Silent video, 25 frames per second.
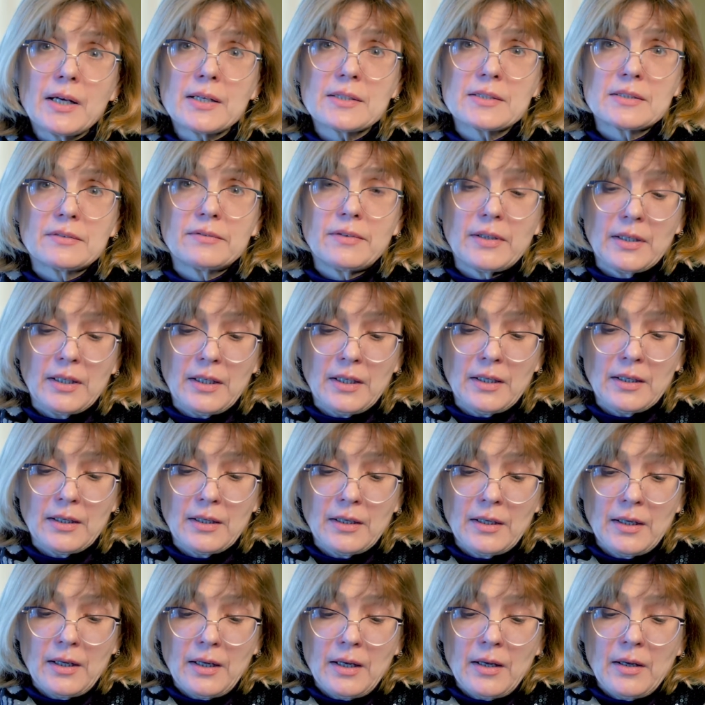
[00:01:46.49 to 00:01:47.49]
свои,
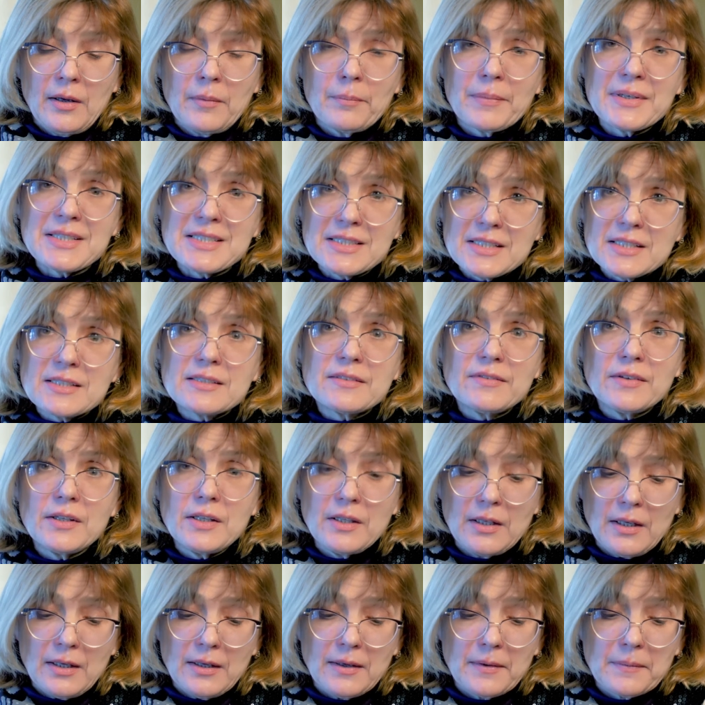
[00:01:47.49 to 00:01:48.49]
пасти
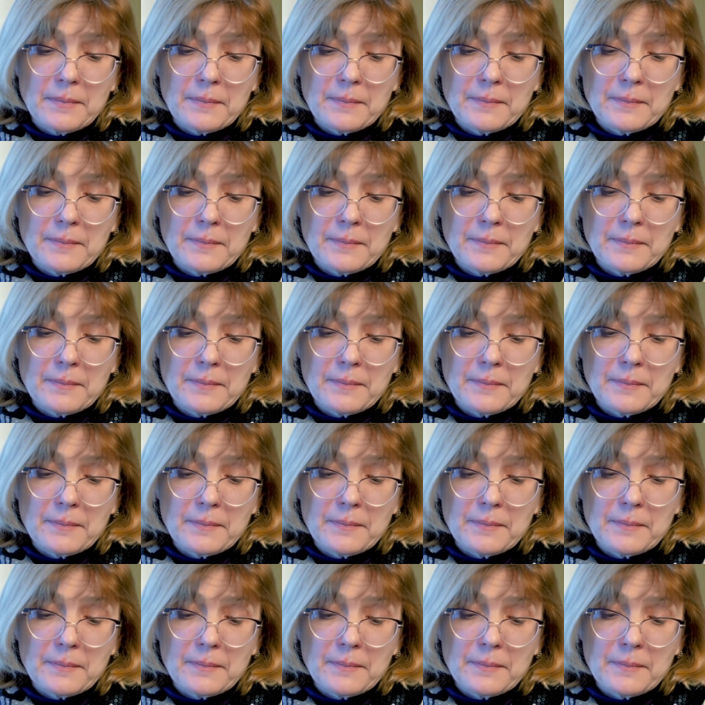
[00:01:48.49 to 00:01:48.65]
свиней.